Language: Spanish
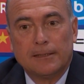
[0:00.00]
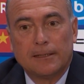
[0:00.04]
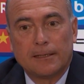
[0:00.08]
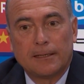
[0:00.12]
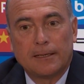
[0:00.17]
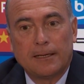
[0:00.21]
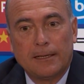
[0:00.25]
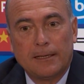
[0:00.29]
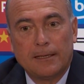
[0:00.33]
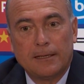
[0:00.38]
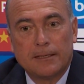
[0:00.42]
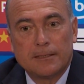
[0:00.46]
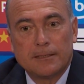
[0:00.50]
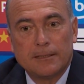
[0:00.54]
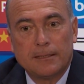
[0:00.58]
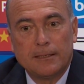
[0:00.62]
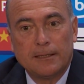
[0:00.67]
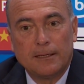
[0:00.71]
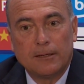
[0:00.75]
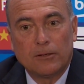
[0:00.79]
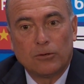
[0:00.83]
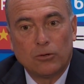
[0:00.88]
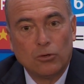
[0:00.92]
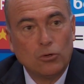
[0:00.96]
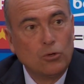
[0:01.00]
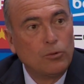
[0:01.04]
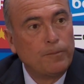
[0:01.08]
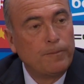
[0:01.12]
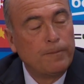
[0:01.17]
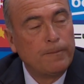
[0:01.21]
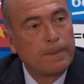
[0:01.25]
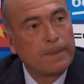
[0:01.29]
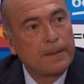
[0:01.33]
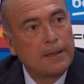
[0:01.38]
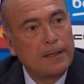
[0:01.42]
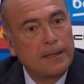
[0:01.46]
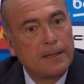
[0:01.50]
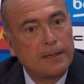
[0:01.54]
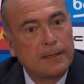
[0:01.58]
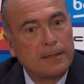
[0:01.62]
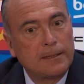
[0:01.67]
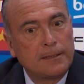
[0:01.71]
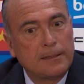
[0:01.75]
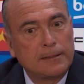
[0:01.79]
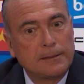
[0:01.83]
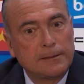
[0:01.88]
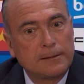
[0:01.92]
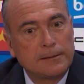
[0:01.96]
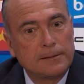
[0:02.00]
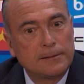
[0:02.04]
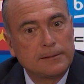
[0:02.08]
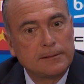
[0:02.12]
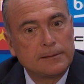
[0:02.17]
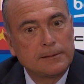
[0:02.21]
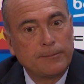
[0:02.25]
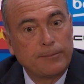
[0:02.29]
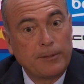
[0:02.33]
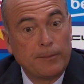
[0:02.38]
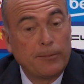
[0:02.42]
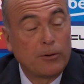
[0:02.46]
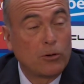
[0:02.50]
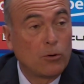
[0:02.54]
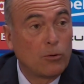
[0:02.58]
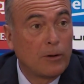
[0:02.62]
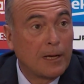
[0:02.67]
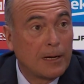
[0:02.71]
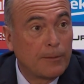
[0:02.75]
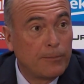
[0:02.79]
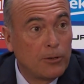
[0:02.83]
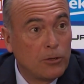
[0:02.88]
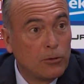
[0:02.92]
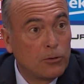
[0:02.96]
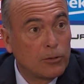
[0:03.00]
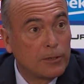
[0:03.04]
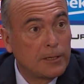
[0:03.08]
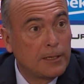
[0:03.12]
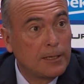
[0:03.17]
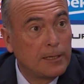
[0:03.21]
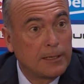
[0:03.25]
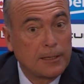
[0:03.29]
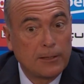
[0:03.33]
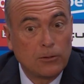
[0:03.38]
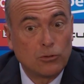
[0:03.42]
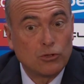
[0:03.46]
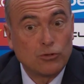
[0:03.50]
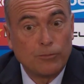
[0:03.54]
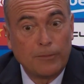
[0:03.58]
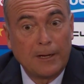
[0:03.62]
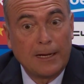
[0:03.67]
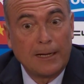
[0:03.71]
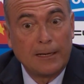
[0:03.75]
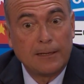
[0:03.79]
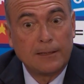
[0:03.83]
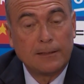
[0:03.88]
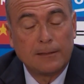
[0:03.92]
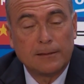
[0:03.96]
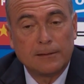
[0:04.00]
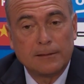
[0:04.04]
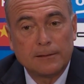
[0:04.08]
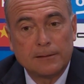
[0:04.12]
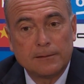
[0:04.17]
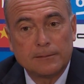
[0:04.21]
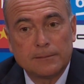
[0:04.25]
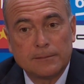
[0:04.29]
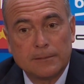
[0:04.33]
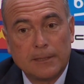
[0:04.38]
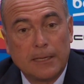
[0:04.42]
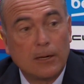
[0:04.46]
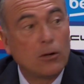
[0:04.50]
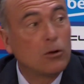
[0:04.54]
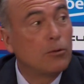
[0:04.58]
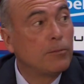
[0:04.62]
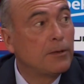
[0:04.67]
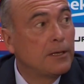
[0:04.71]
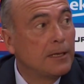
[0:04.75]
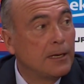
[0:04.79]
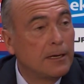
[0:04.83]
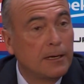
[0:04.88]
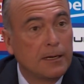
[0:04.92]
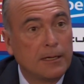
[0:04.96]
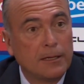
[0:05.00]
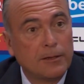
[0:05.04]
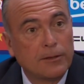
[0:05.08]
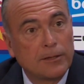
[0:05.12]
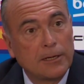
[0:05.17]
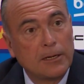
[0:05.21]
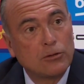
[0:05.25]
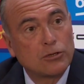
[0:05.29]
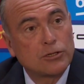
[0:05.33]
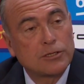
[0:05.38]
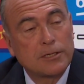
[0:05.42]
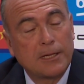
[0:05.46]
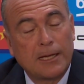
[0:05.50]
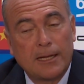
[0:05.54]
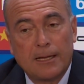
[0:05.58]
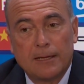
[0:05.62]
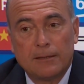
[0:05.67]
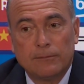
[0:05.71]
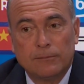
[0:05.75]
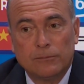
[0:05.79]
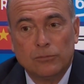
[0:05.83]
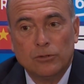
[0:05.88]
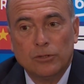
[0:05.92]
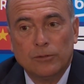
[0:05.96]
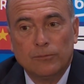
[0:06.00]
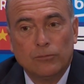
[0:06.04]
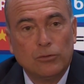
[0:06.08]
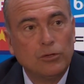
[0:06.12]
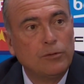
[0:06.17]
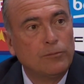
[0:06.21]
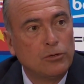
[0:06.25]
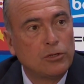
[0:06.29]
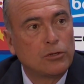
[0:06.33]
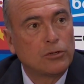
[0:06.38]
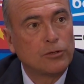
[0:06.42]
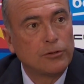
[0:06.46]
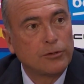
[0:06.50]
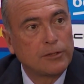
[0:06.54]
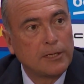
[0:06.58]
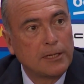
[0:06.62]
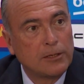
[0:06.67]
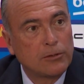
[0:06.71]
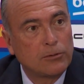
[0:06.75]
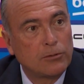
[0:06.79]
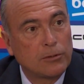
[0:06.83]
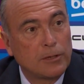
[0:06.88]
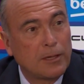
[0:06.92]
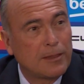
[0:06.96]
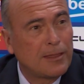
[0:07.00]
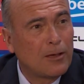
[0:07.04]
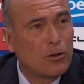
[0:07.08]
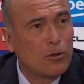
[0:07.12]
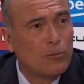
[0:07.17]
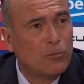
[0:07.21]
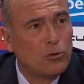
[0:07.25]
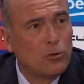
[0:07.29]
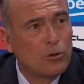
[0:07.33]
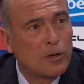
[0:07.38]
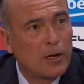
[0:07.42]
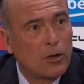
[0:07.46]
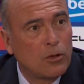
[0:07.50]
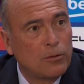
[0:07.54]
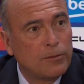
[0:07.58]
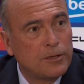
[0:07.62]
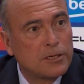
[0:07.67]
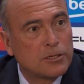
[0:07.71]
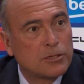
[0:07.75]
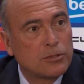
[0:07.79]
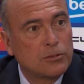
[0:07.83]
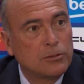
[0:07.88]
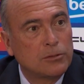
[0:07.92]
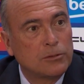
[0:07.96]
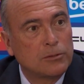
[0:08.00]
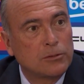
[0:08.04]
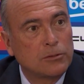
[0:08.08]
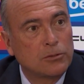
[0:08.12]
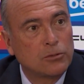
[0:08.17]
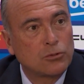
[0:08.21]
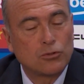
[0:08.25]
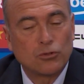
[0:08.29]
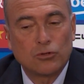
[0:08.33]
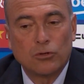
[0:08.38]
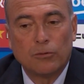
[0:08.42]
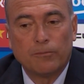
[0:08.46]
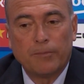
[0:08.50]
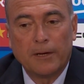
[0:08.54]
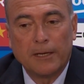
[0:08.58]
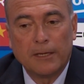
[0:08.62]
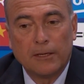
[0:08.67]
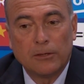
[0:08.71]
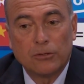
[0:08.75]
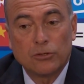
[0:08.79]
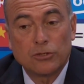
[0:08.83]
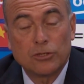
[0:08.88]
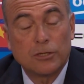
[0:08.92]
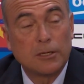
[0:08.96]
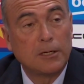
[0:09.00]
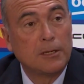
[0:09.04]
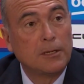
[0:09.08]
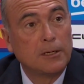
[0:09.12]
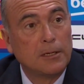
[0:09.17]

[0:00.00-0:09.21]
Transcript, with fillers: Que desde el club, eh, en primer lugar, veo que, Usman, ahora lo vi en el entreno, está muy, muy, muy contento. Quizá como nunca lo he visto con sus compañeros,